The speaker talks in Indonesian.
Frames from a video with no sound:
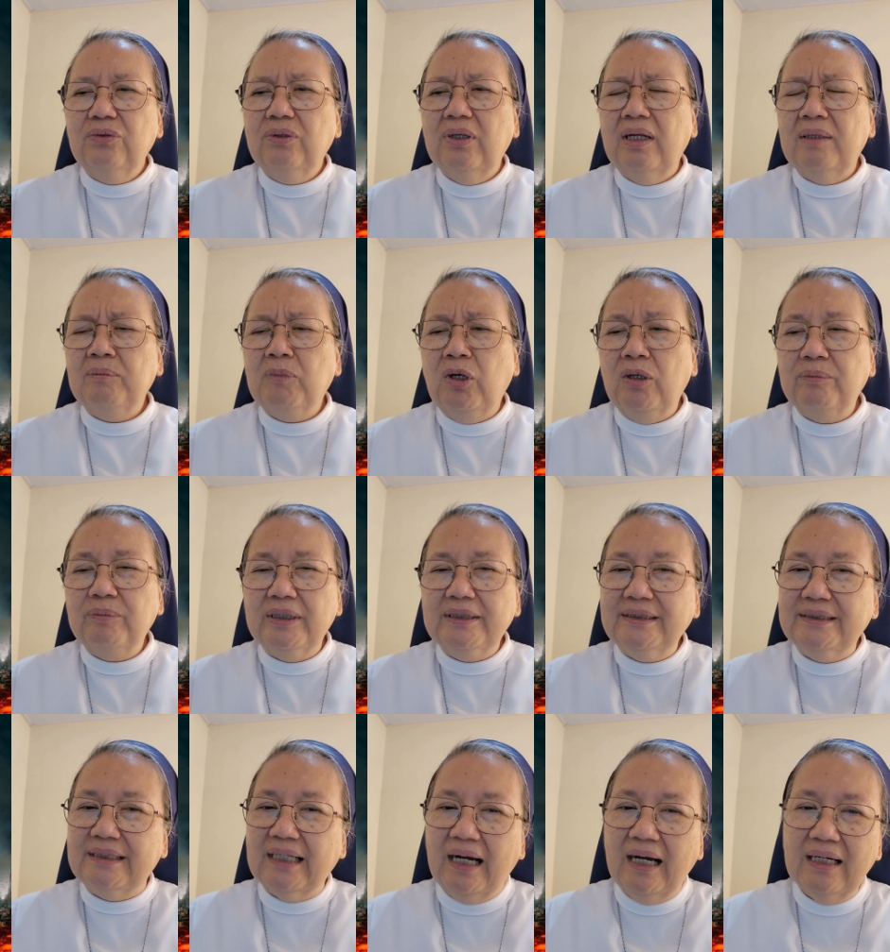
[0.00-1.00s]
Tuhan mau
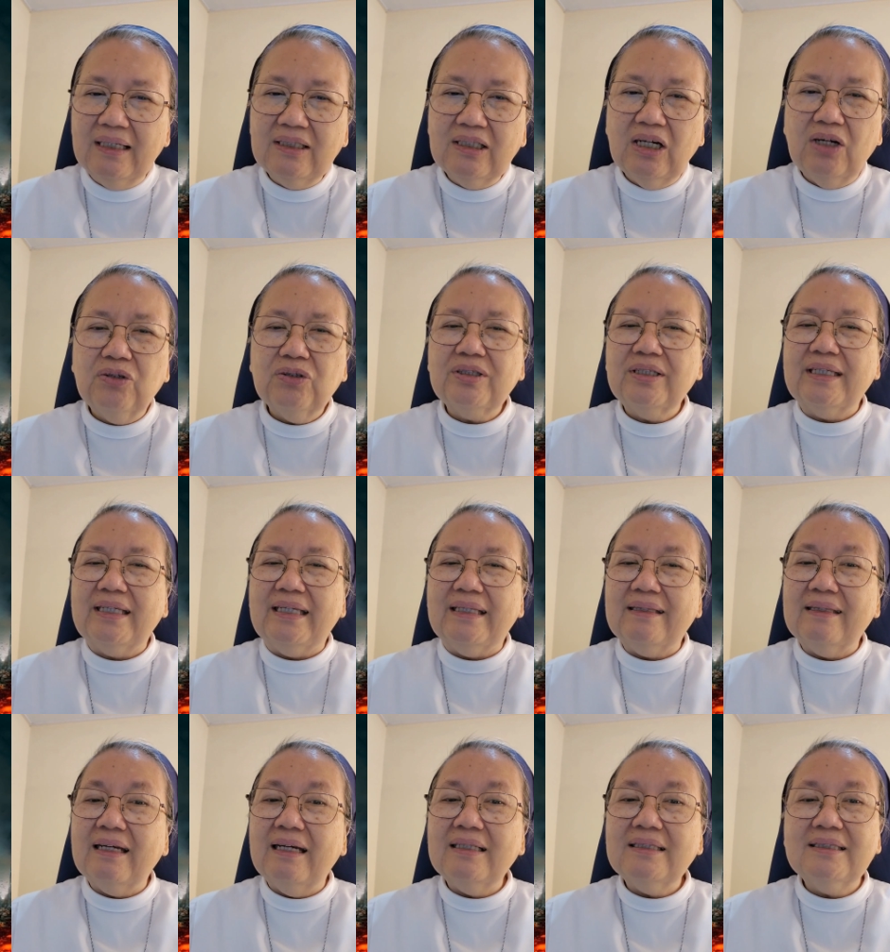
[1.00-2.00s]
menjangkau
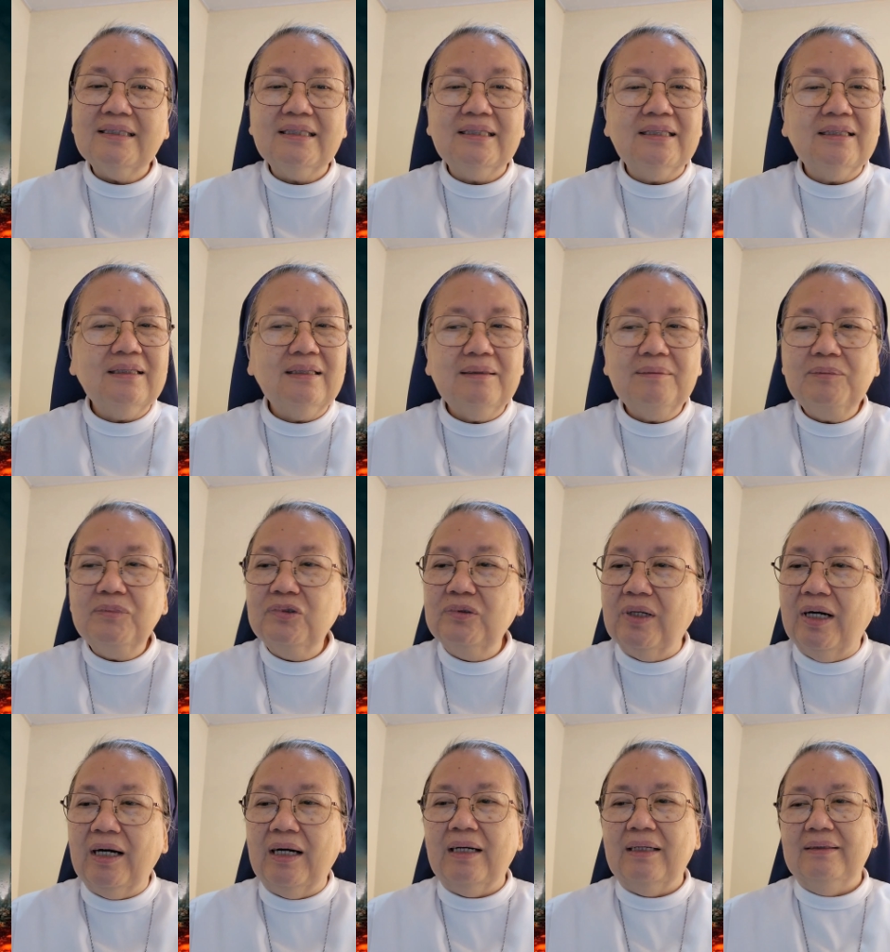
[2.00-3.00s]
kita
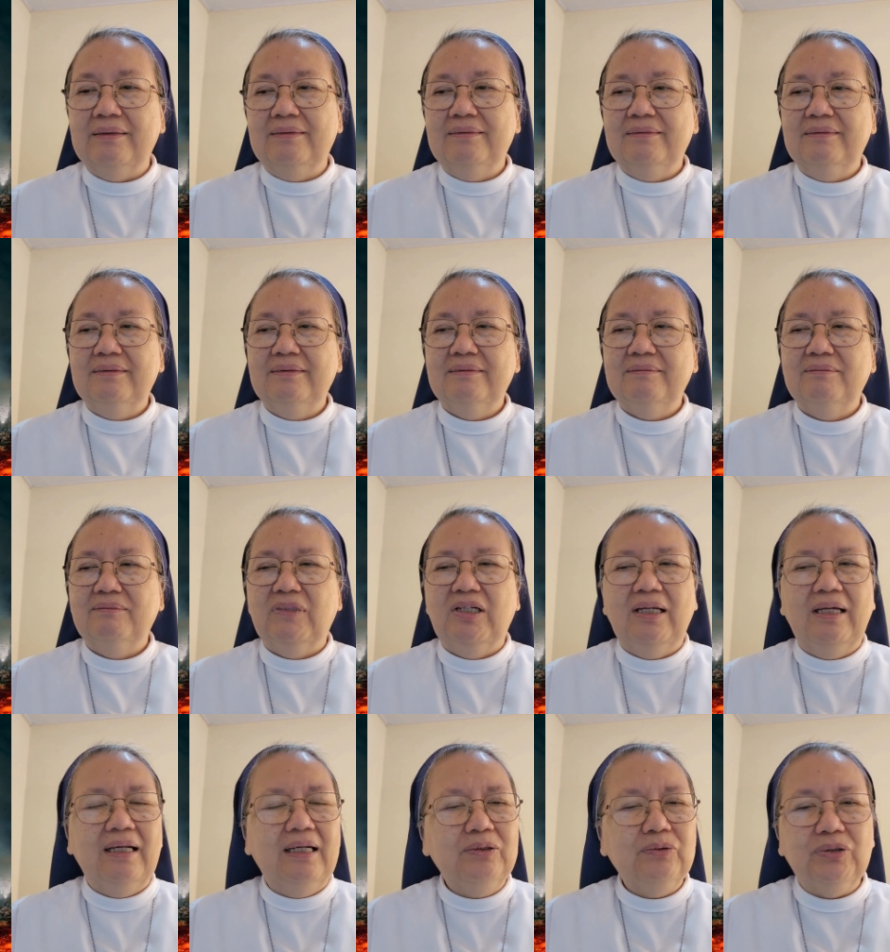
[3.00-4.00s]
semua
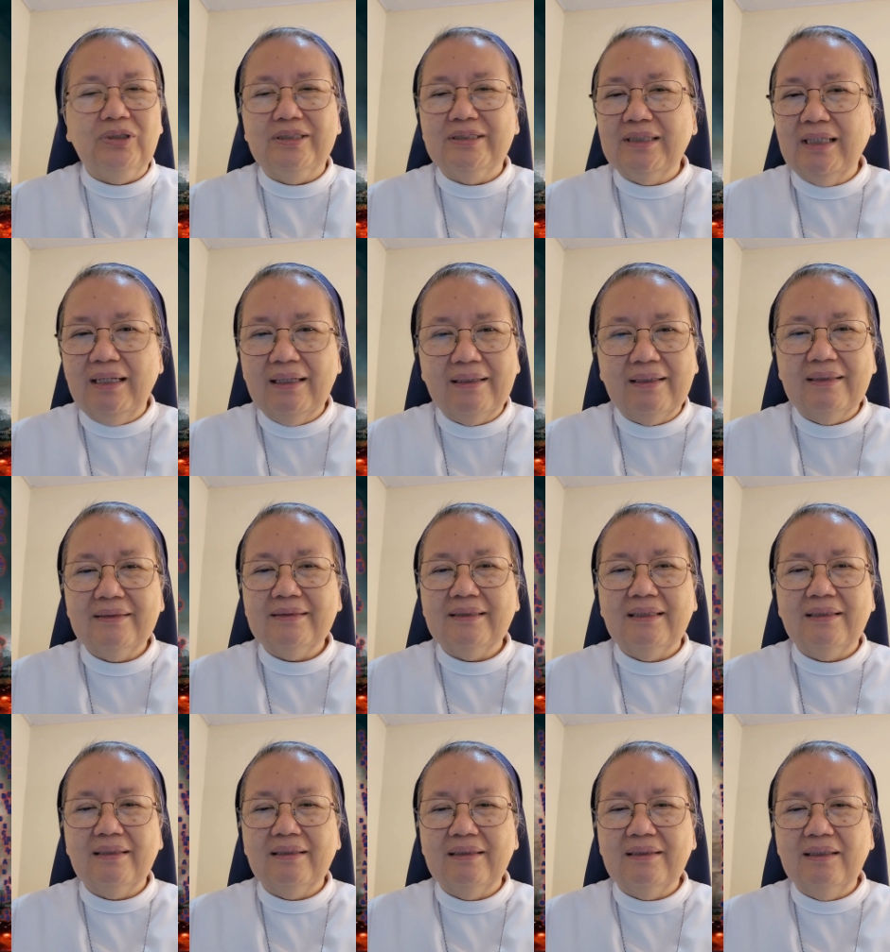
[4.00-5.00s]
melalui
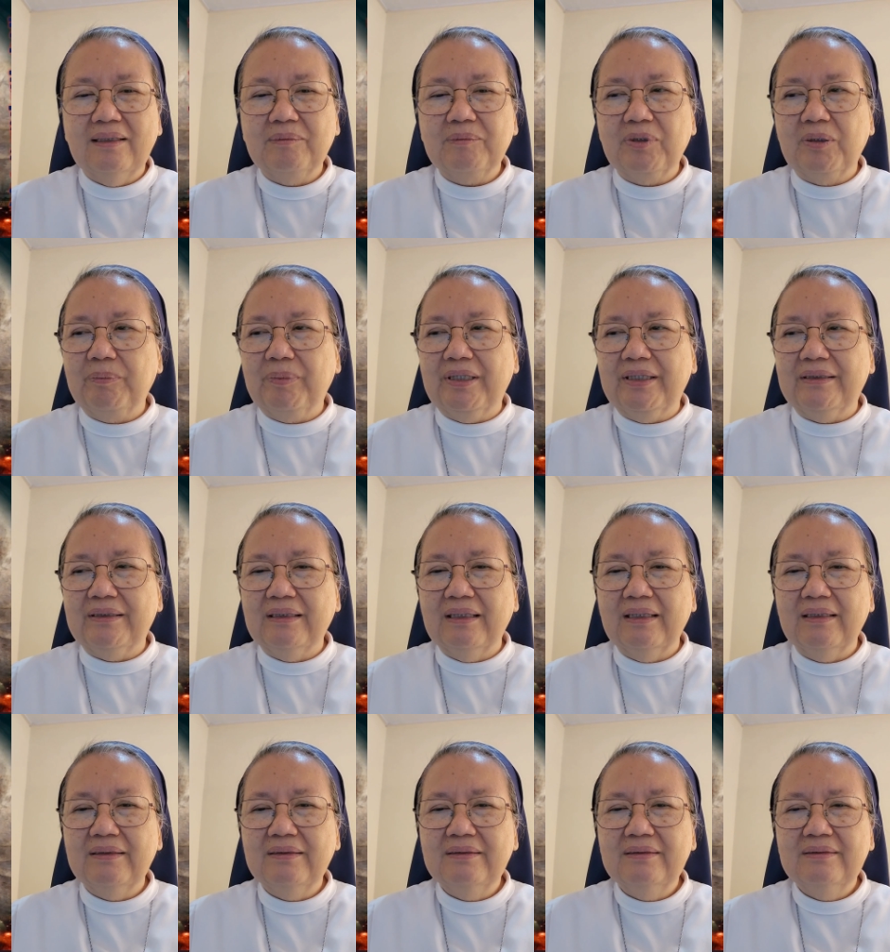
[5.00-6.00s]
cara-cara yang
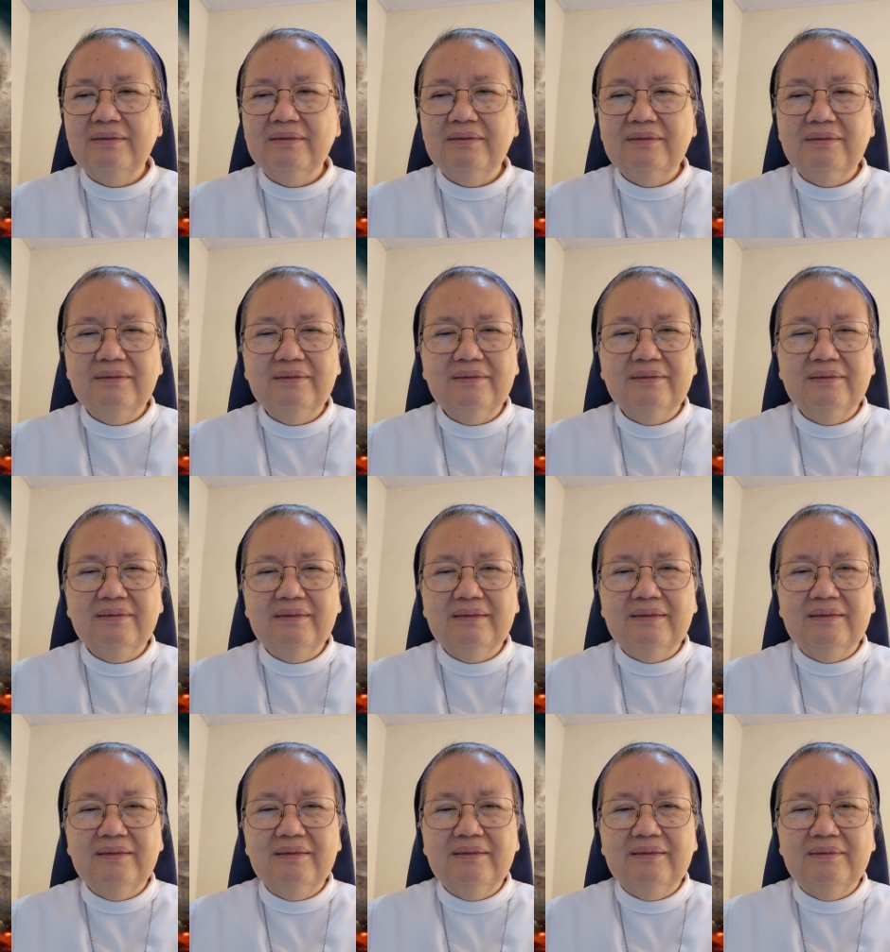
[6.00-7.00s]
berbeda.
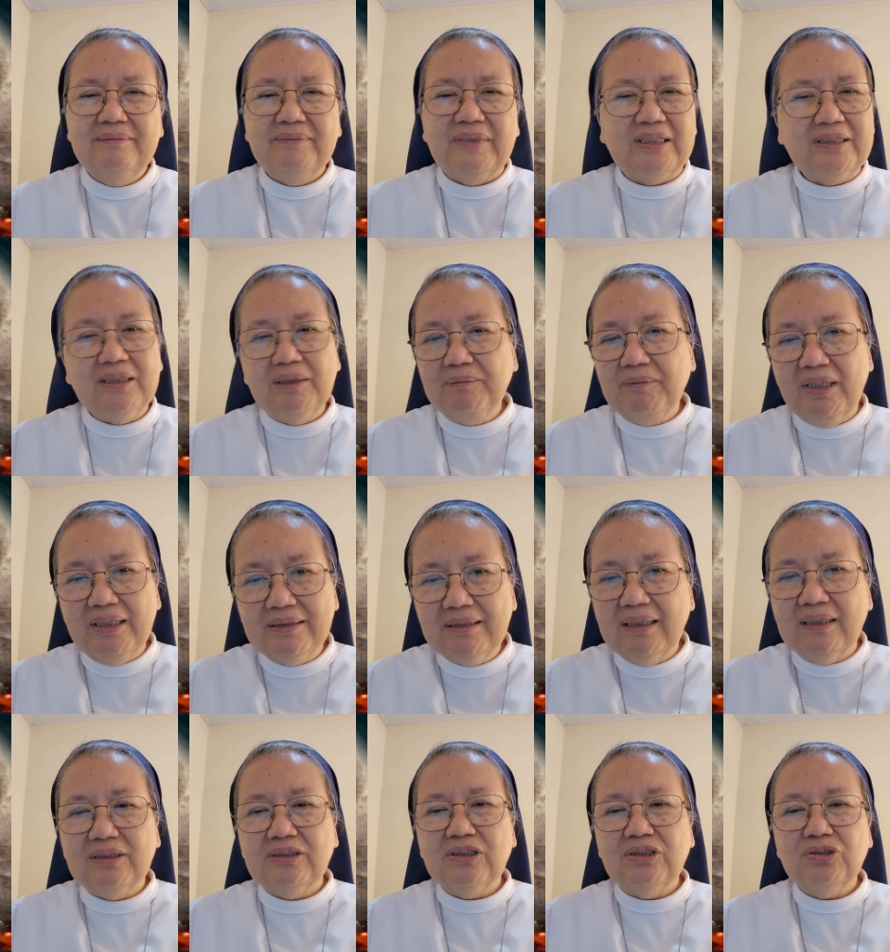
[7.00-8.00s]

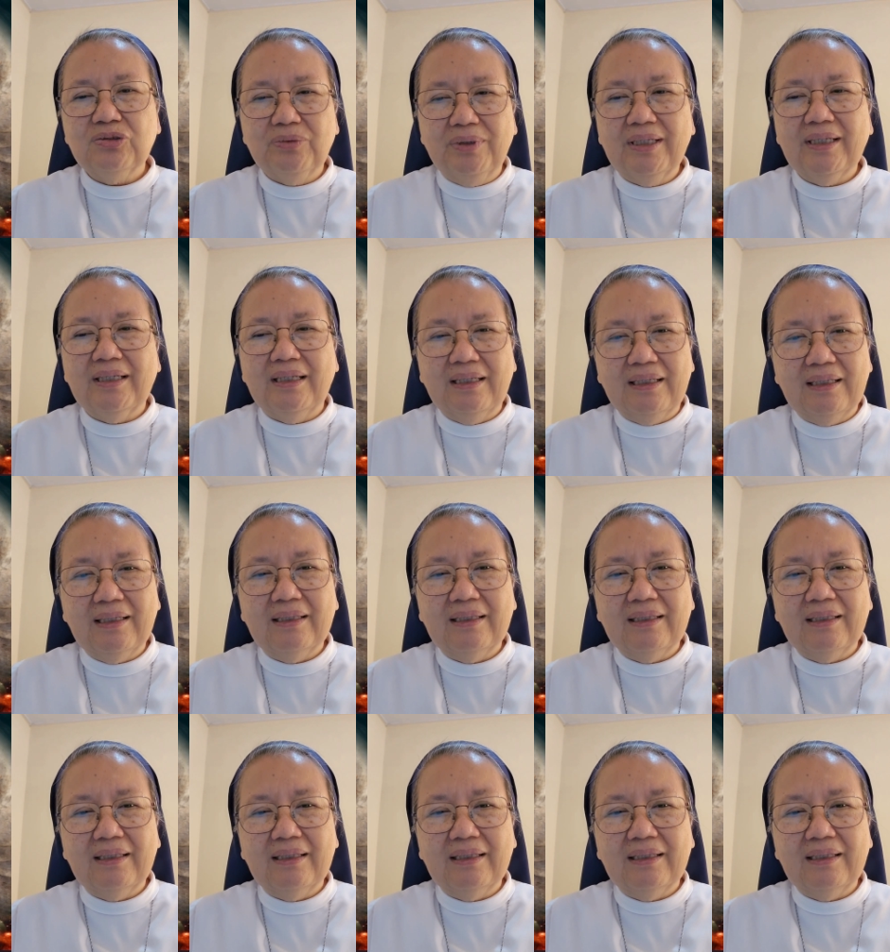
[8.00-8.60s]
Masing-masing sesuai